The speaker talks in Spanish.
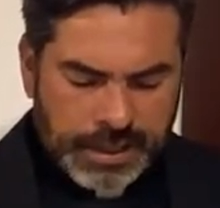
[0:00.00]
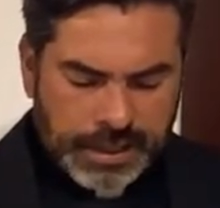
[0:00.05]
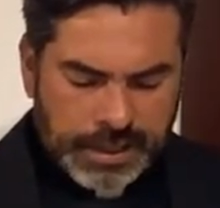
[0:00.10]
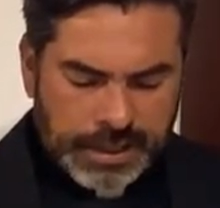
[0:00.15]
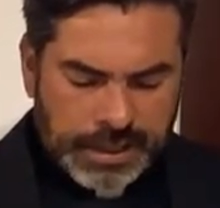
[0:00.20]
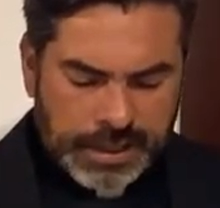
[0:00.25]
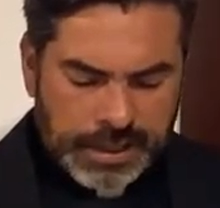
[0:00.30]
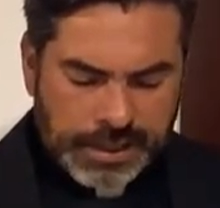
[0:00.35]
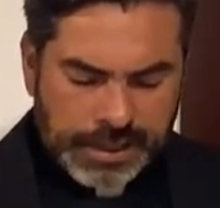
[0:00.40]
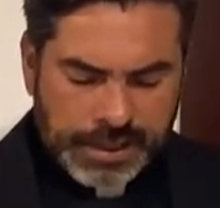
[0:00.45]

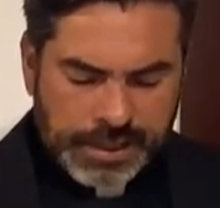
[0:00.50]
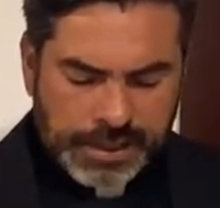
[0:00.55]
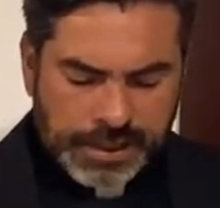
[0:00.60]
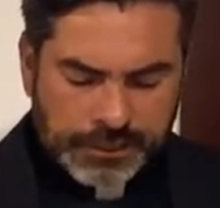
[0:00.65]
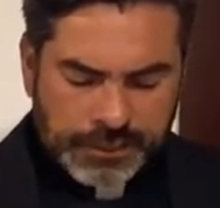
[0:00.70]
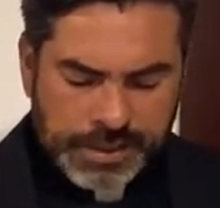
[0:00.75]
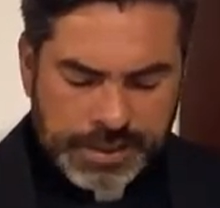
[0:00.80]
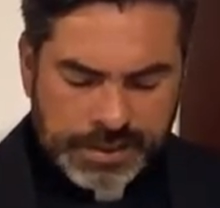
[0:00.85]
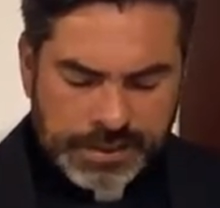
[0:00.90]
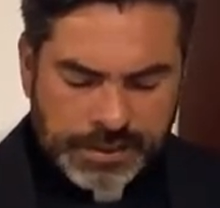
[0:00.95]
Es la gran
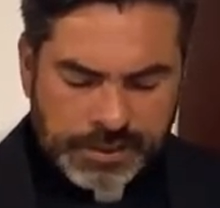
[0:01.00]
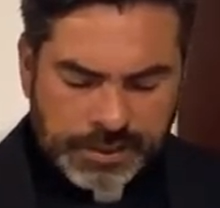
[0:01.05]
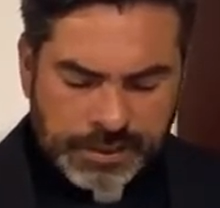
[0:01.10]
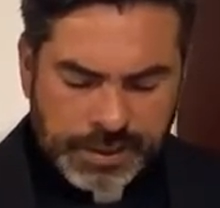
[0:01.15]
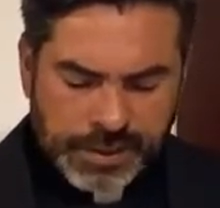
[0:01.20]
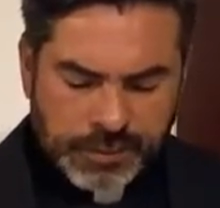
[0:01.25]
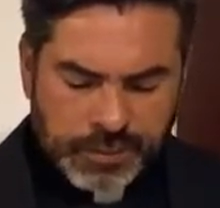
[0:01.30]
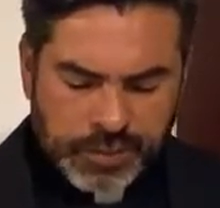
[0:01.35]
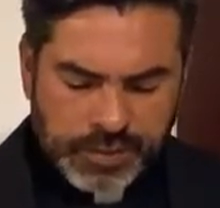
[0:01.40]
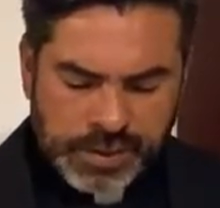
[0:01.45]
ambición
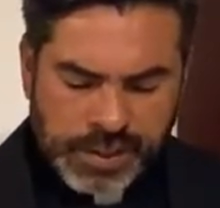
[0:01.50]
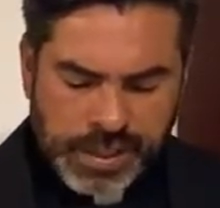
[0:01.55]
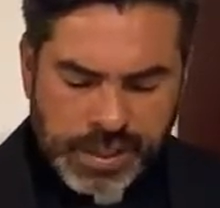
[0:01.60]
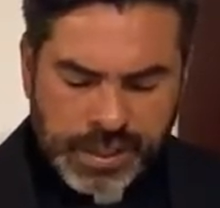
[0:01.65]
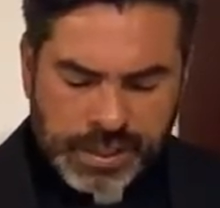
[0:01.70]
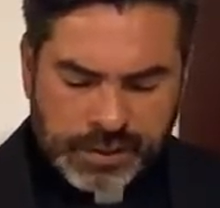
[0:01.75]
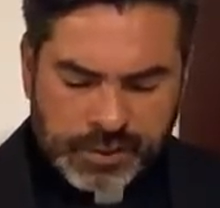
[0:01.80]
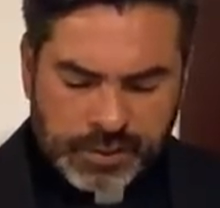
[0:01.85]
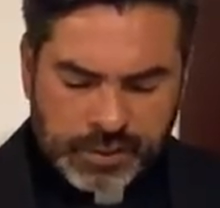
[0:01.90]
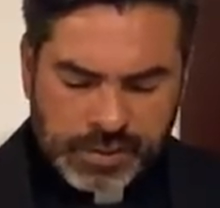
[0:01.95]
de
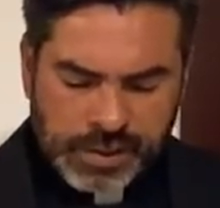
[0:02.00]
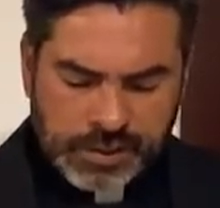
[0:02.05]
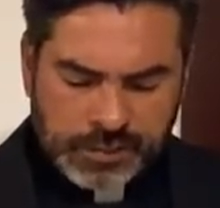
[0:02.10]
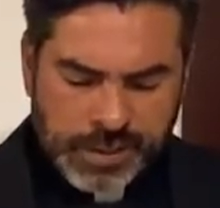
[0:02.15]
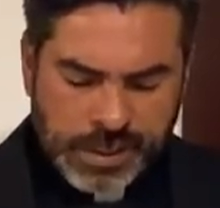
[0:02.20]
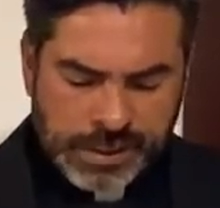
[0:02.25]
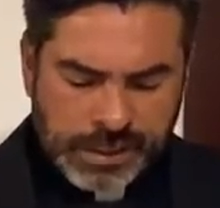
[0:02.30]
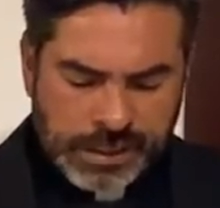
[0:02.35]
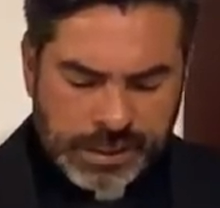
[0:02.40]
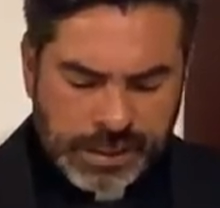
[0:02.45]
poseer cosas
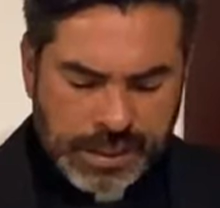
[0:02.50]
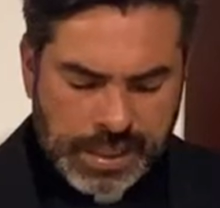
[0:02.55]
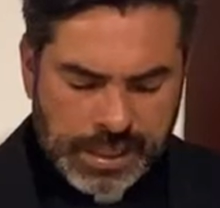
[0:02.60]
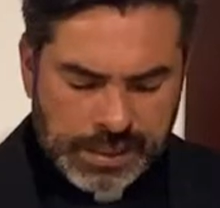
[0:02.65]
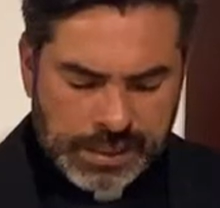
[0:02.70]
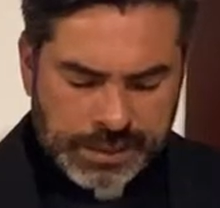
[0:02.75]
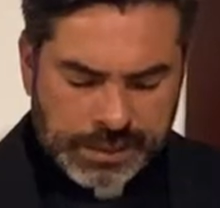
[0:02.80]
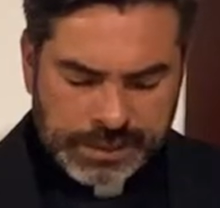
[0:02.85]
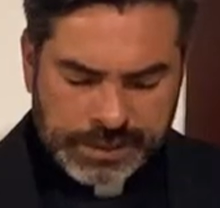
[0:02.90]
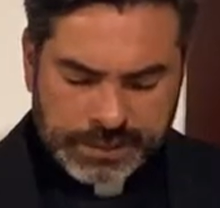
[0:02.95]

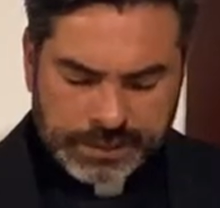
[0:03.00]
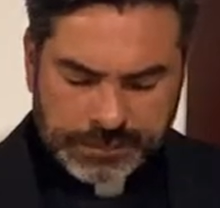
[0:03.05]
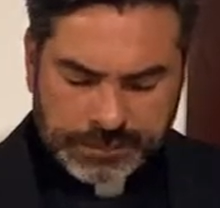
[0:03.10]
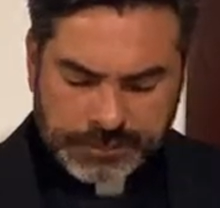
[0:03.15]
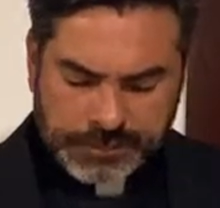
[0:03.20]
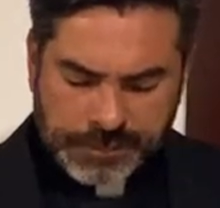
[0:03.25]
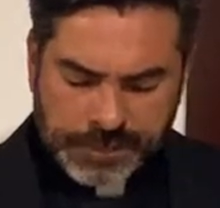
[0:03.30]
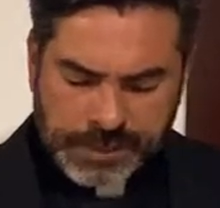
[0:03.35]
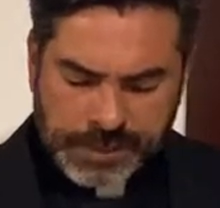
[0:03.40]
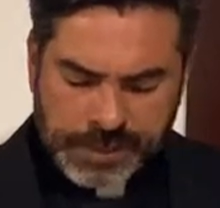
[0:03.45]
materiales.
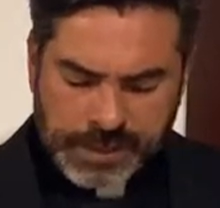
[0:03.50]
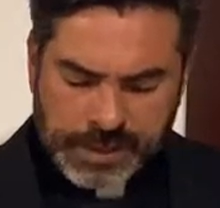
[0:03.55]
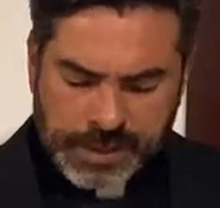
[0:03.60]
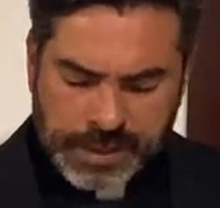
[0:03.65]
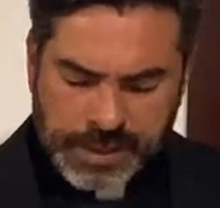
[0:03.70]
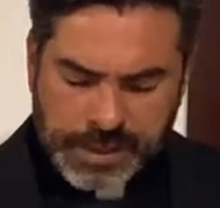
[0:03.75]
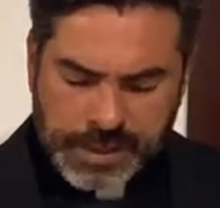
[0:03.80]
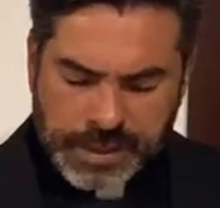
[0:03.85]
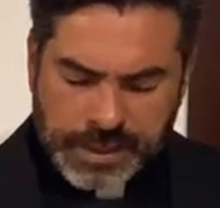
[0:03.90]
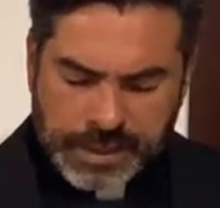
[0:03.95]

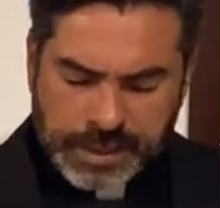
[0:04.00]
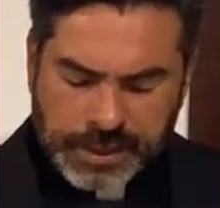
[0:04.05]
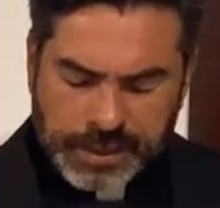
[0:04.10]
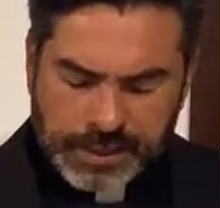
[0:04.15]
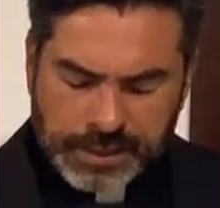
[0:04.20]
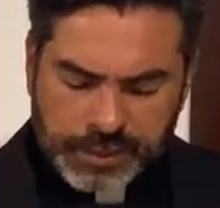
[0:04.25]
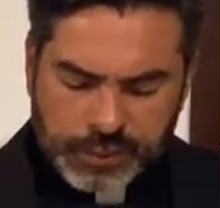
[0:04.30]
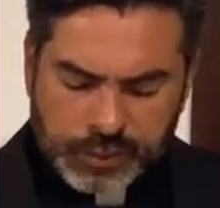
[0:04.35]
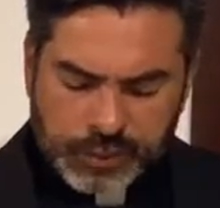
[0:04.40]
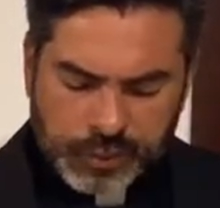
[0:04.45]

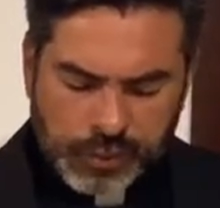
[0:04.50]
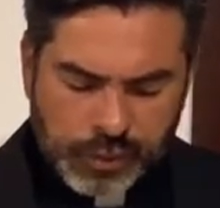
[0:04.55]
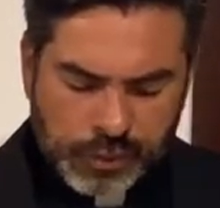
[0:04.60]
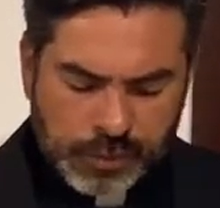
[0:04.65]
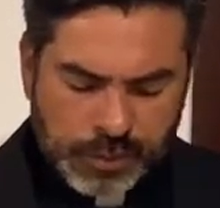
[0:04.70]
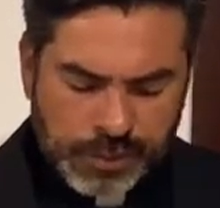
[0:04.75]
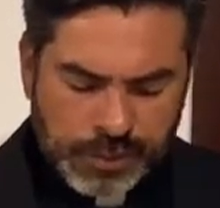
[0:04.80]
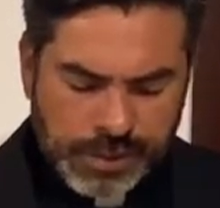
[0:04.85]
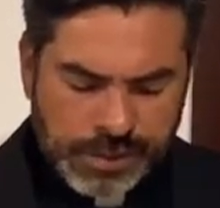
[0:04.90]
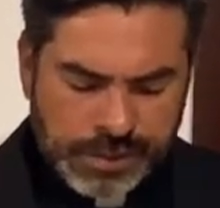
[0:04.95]
Es un
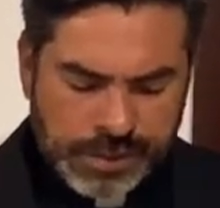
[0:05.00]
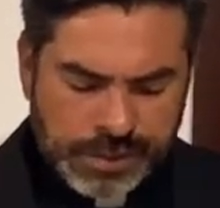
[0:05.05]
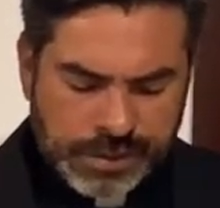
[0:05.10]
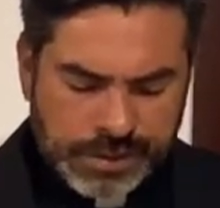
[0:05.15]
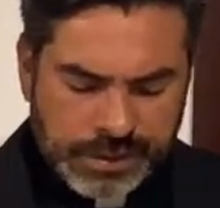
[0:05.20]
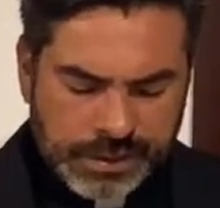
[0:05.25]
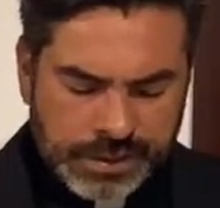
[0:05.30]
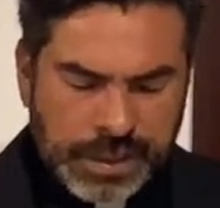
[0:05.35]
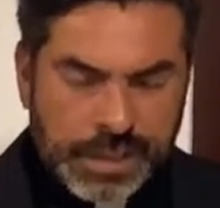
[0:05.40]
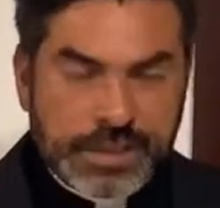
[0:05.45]
pulpo de
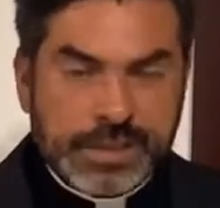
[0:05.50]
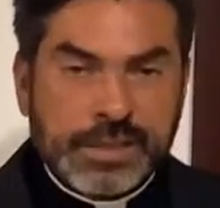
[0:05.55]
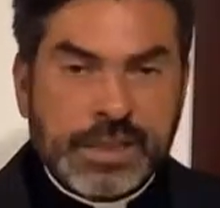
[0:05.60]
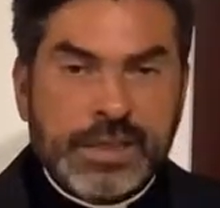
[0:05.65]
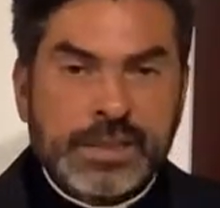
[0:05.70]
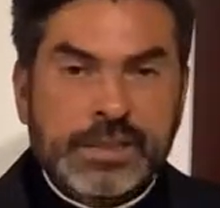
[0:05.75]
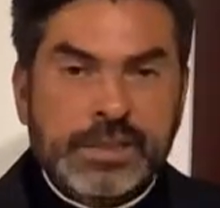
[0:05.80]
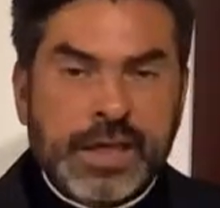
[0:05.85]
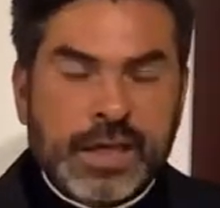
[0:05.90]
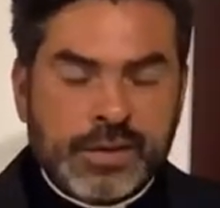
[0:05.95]
dieciséis
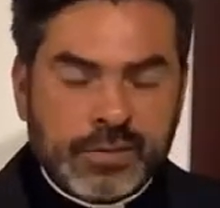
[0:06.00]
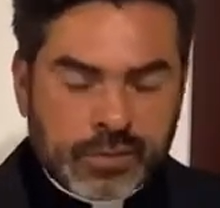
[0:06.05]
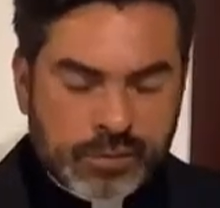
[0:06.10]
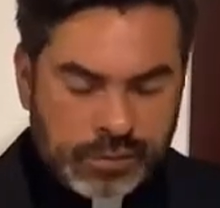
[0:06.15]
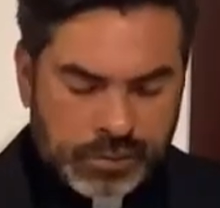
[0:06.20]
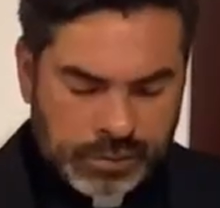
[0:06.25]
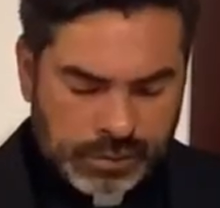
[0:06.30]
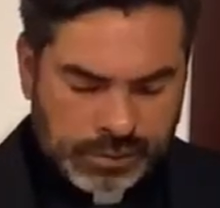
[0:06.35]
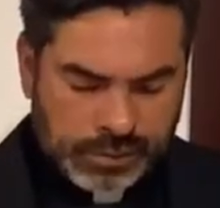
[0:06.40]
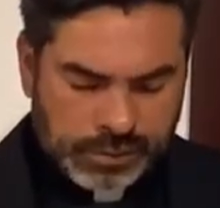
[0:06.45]

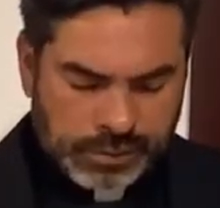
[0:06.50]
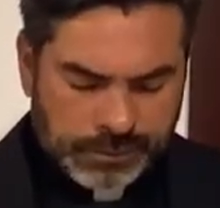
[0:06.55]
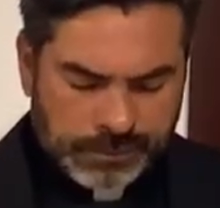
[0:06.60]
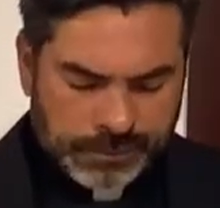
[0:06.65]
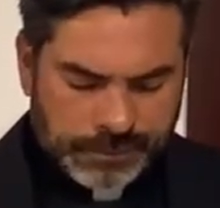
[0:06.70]
tentáculos.